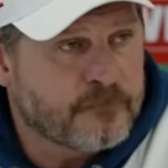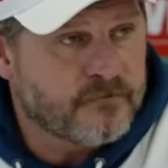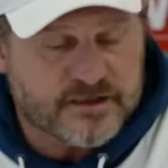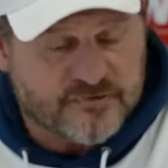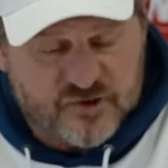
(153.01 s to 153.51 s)

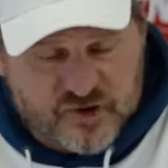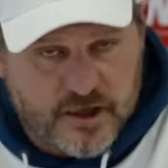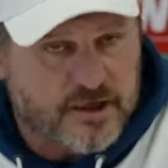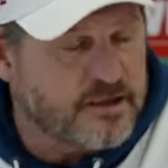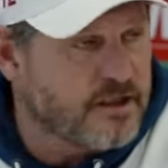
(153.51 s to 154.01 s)
Weil dafür
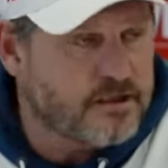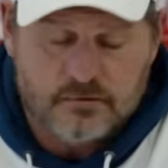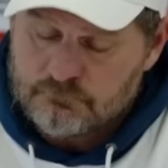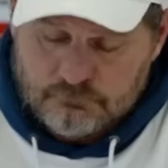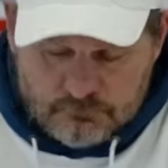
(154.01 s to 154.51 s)
stehe ich nicht,
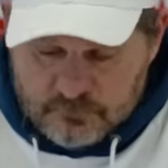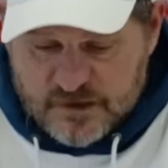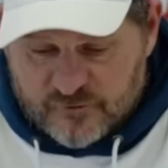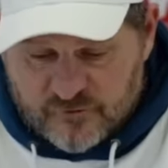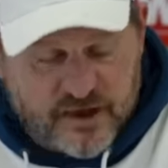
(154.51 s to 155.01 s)

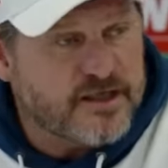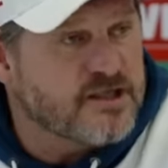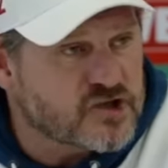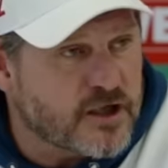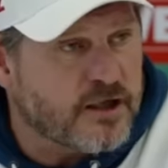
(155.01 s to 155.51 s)
dafür will ich
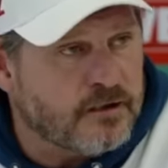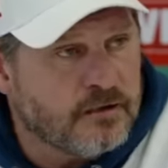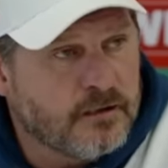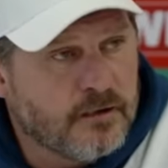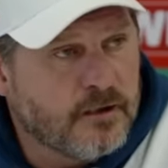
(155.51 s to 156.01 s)
nicht stehen
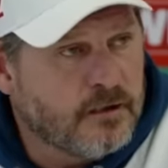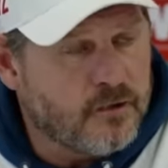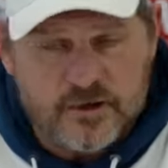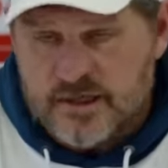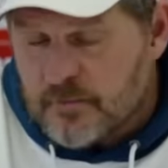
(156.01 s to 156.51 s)

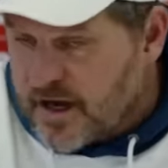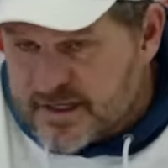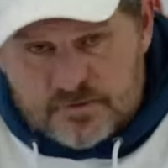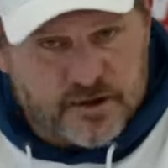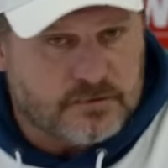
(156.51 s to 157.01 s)
und ich nehme
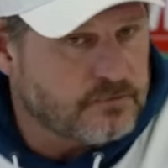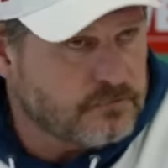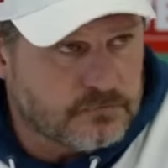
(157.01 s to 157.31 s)
alles mit.